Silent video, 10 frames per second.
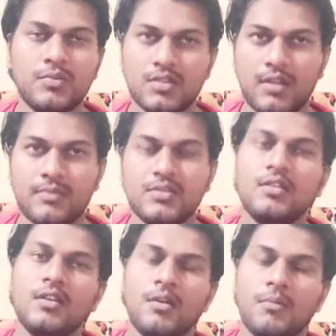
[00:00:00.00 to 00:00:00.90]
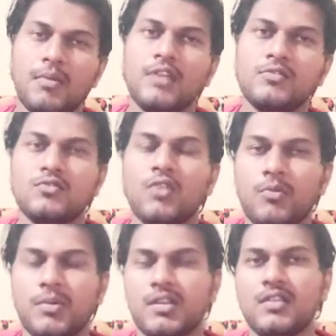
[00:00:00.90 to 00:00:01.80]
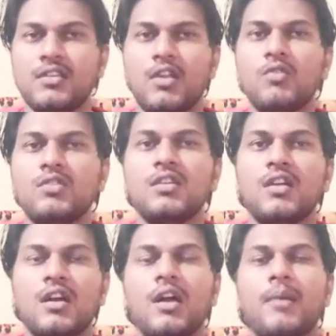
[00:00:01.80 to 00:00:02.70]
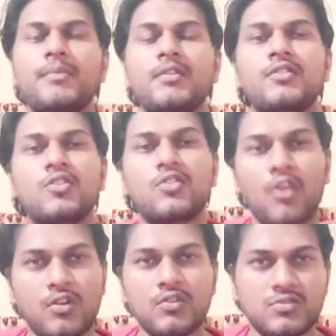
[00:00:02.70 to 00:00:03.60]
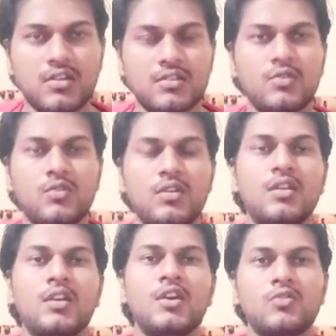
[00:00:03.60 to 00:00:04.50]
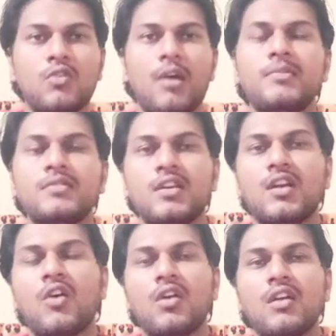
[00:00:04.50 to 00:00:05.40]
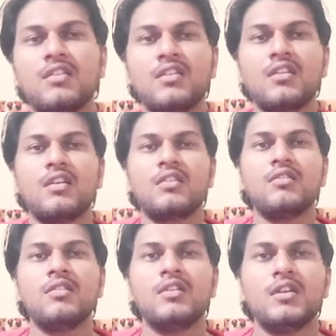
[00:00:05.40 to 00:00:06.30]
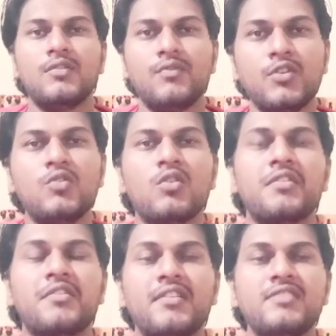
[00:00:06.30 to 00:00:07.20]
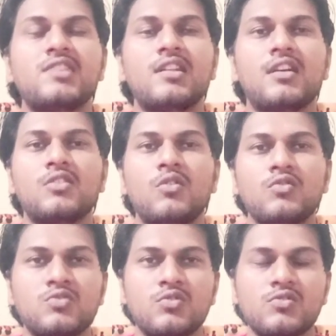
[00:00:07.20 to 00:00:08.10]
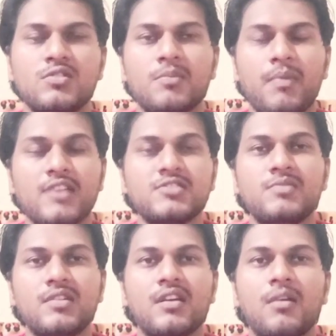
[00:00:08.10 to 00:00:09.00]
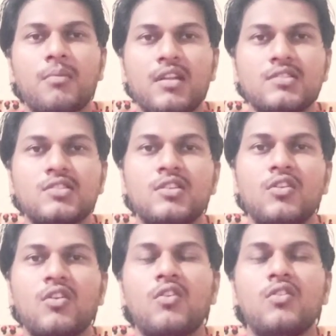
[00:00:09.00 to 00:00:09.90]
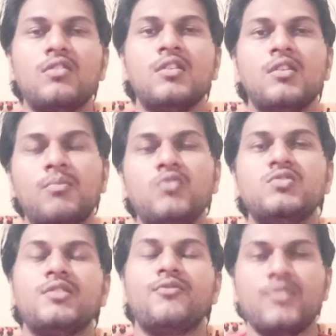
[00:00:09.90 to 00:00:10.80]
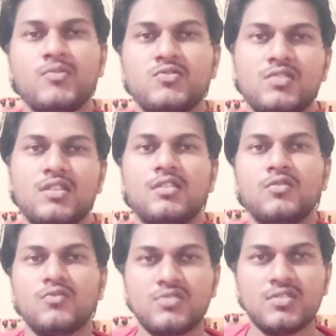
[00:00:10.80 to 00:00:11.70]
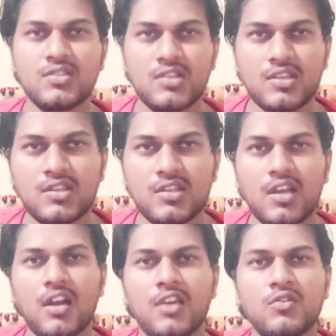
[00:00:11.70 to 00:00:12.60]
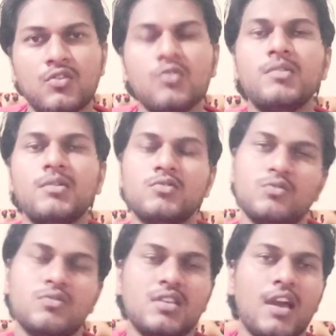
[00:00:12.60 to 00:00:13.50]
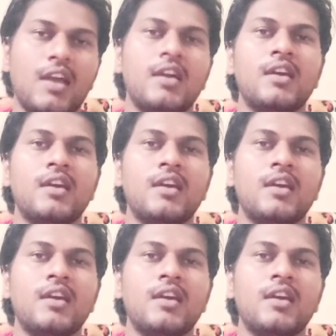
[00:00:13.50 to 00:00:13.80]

की तरफ से मैं आज उसको आपको बताने जा रहा हूँ कि अगर आपने टिकटॉक यूज़ करते होंगे तो आपने देखा होगा कि एक वीडियो का ट्रेंड चल गया था लोग छोटे छोटे पाँच मिनट का बनाते थे और बहुत ज़्यादा फेमस हो जाते थे उसी की देखी देखा यूट्यूब ने भी शुरू किया है